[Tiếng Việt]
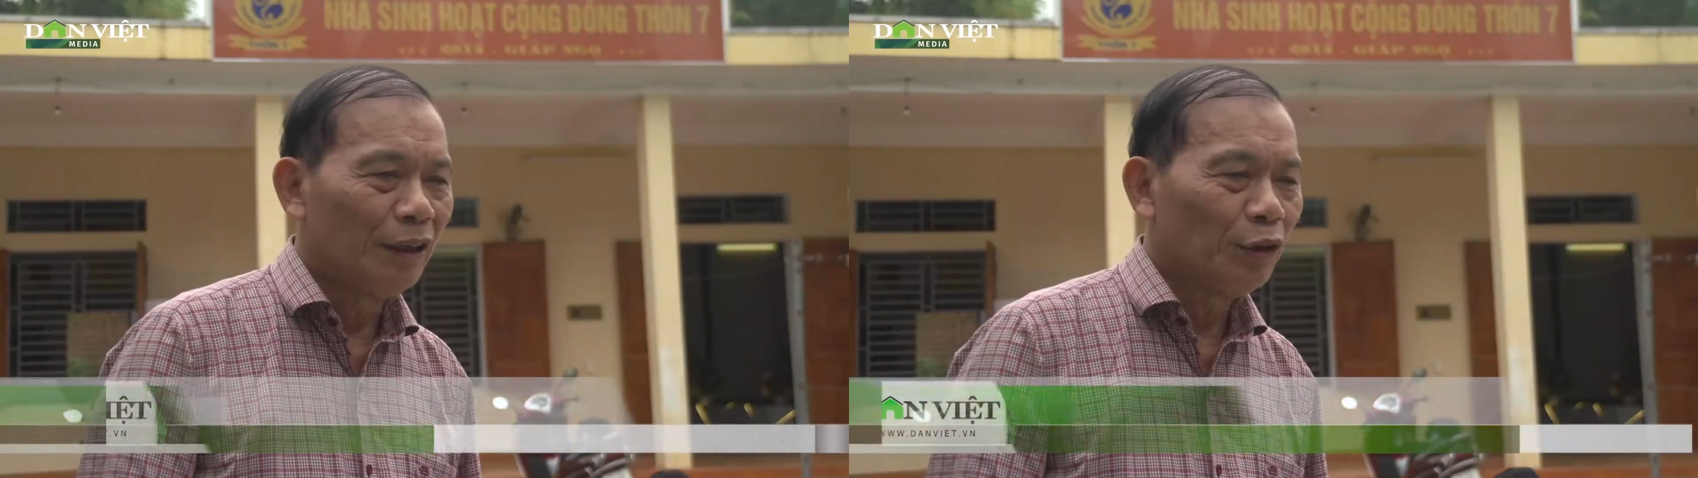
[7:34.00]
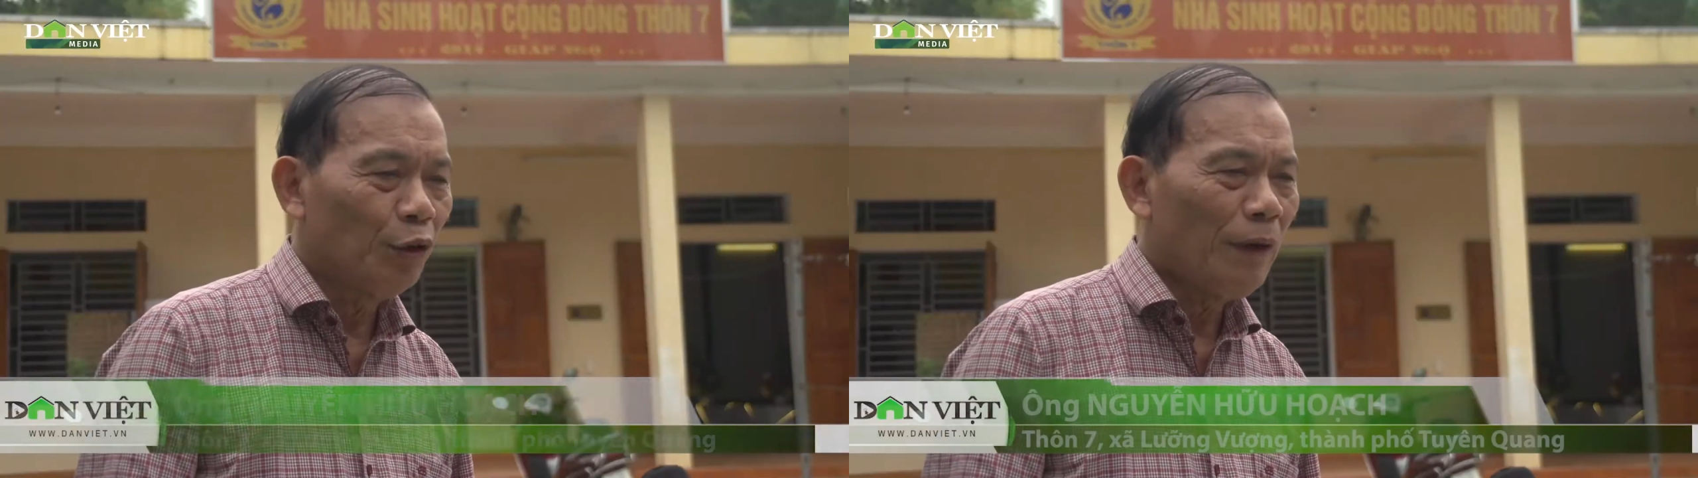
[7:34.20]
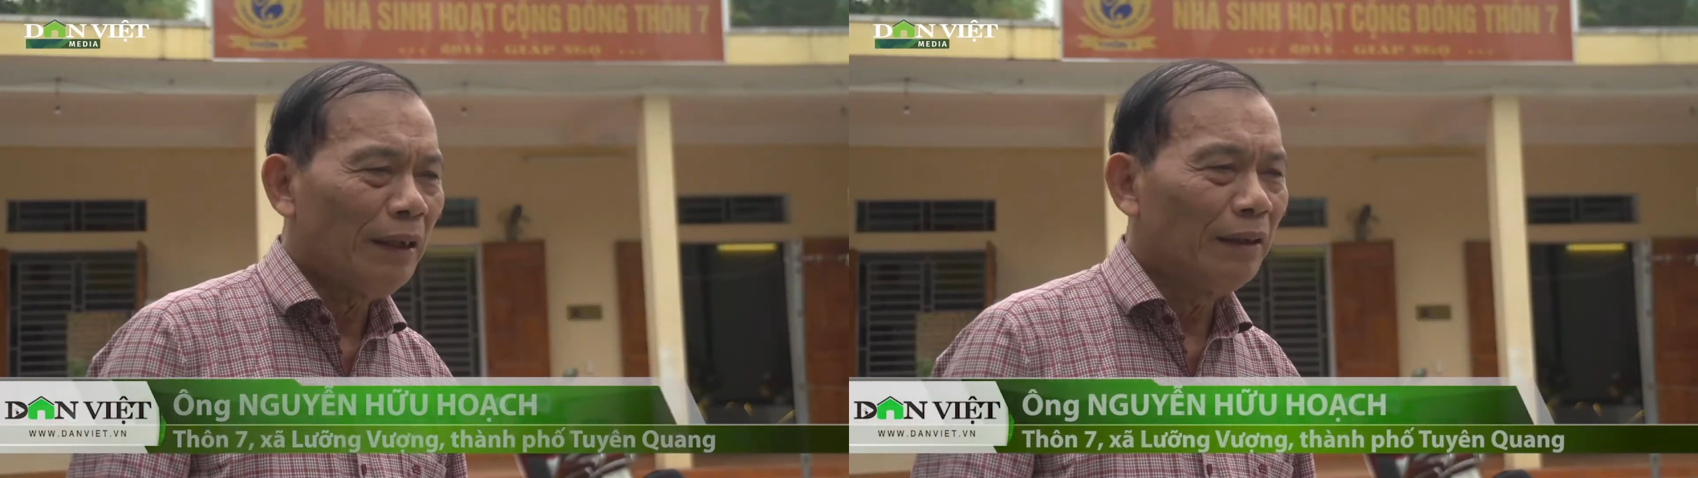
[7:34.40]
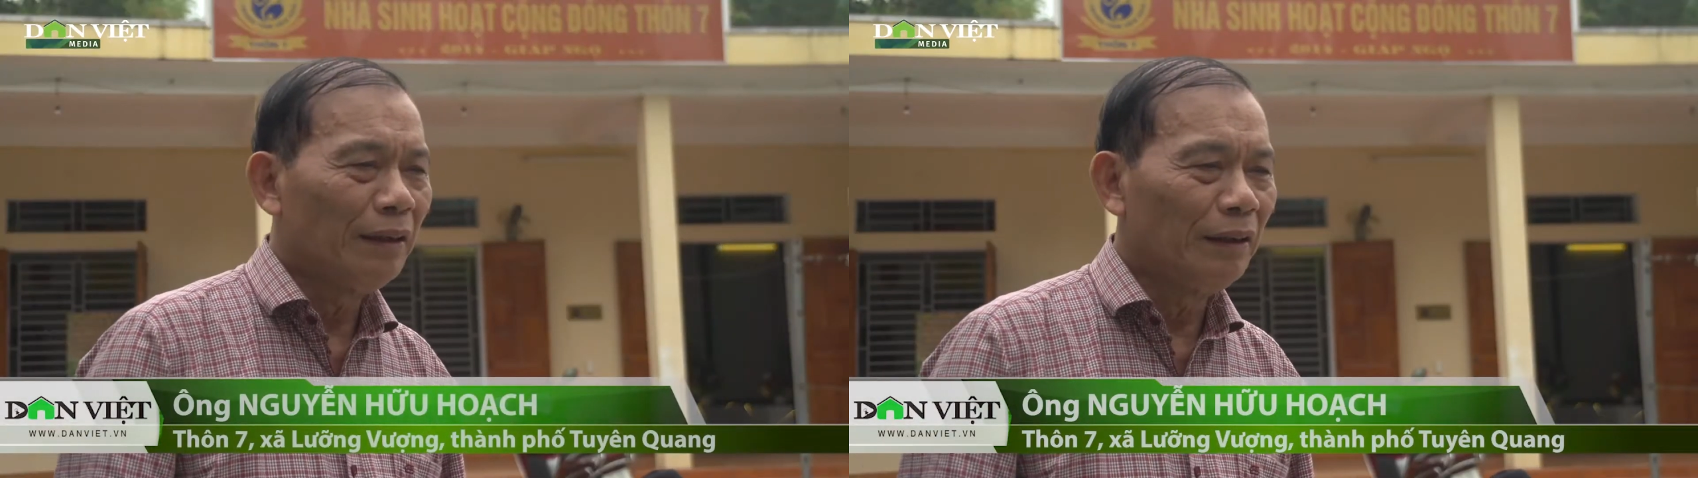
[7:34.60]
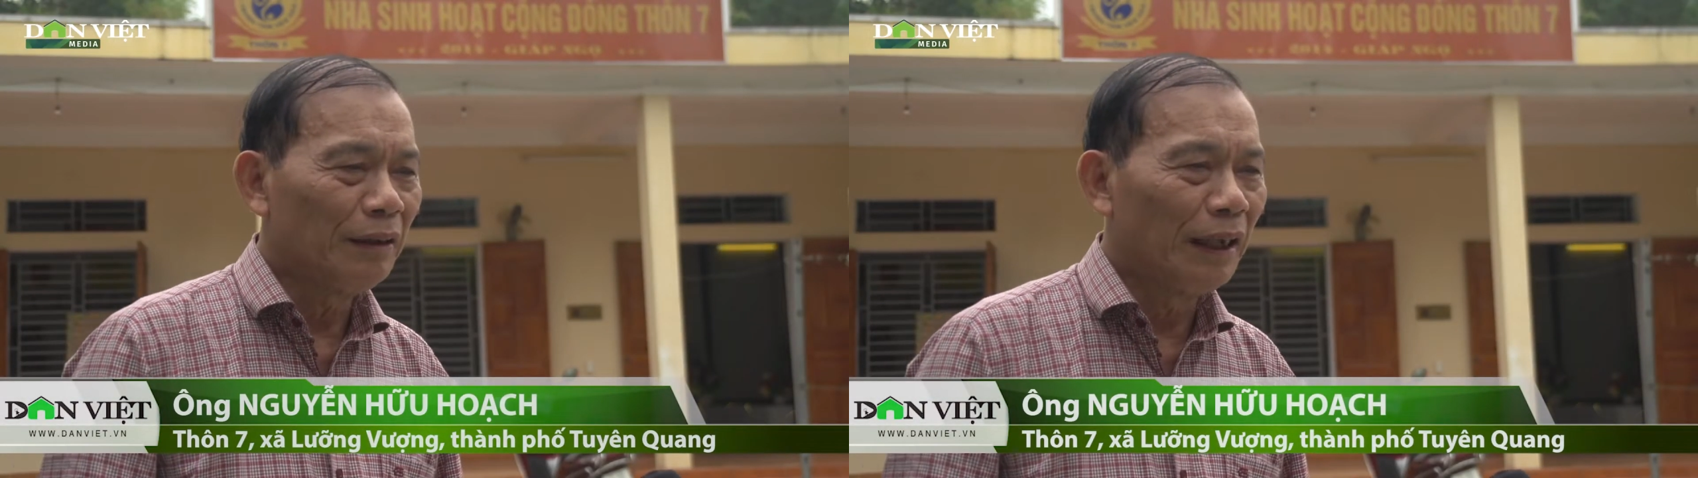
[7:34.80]
Xuất phát
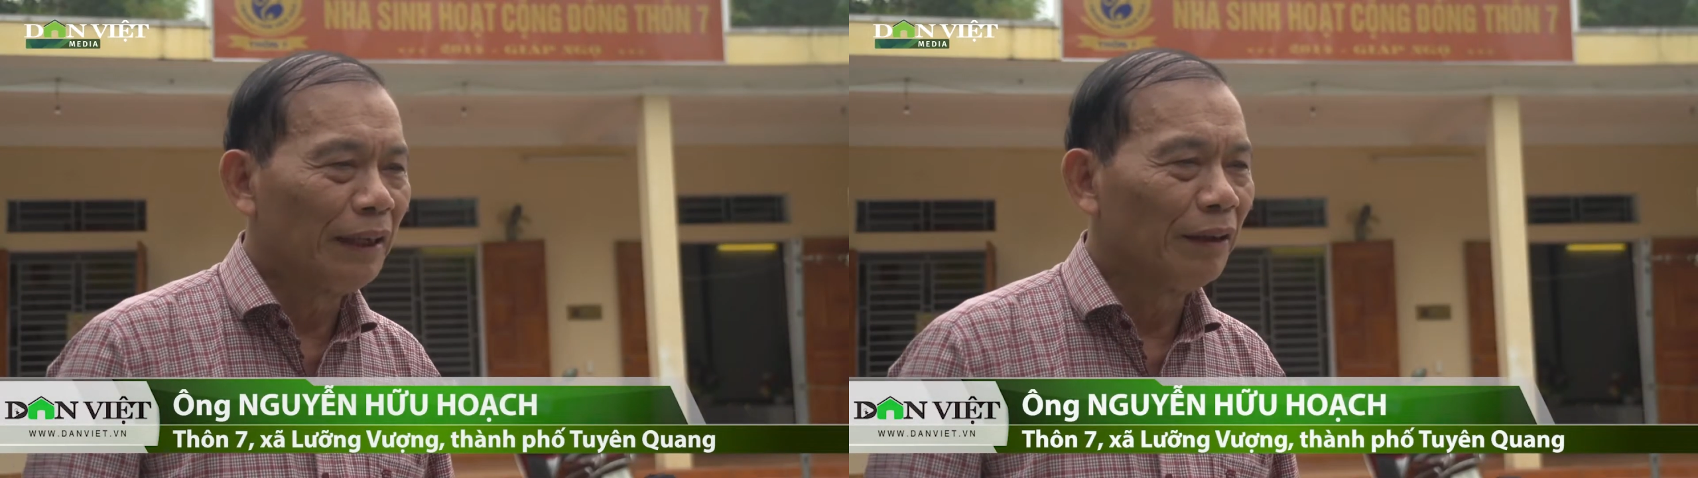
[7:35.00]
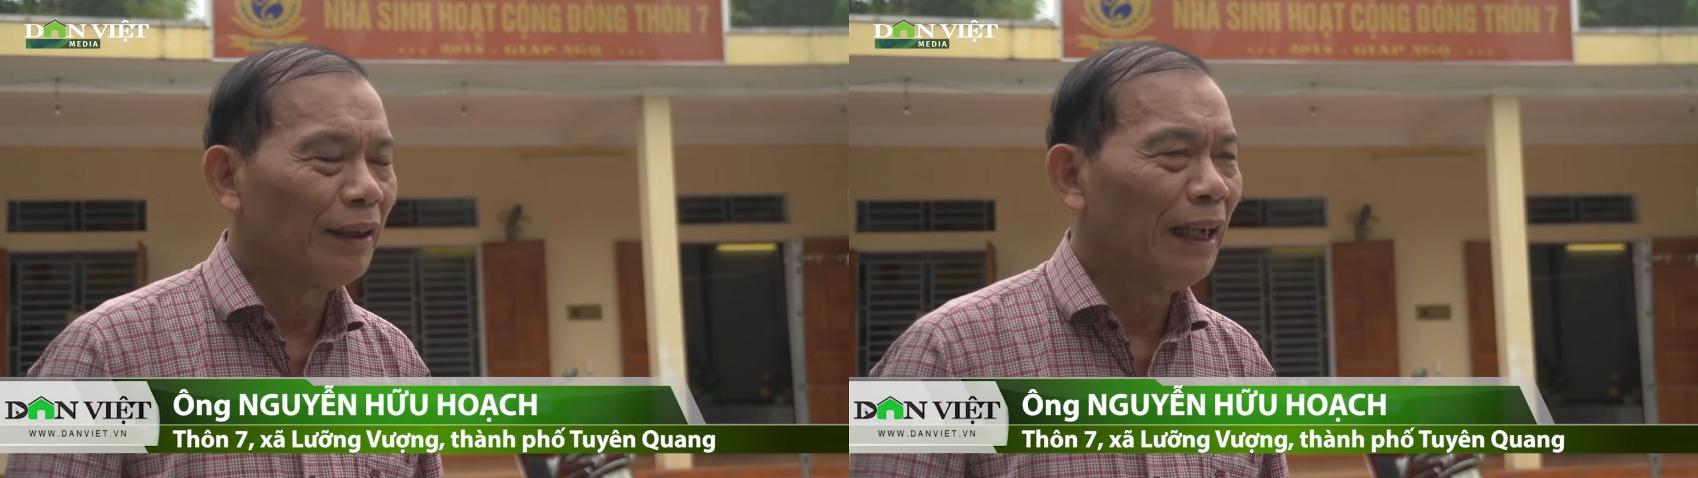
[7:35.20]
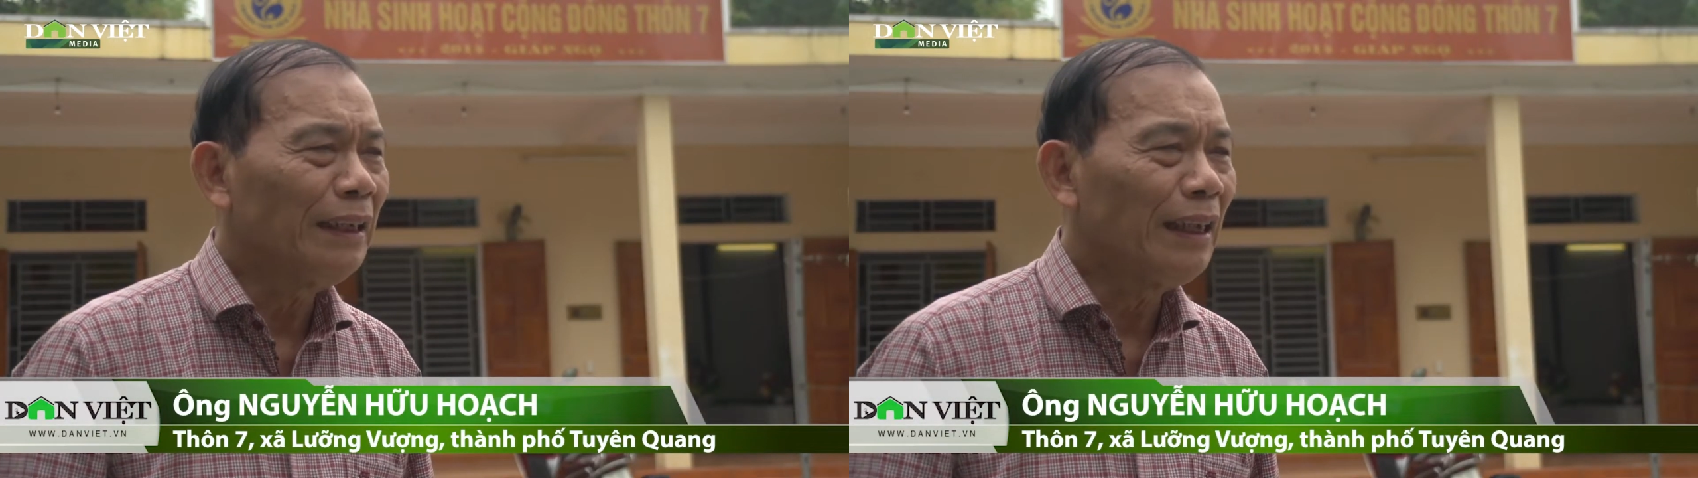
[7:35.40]
từ tình hình thực tế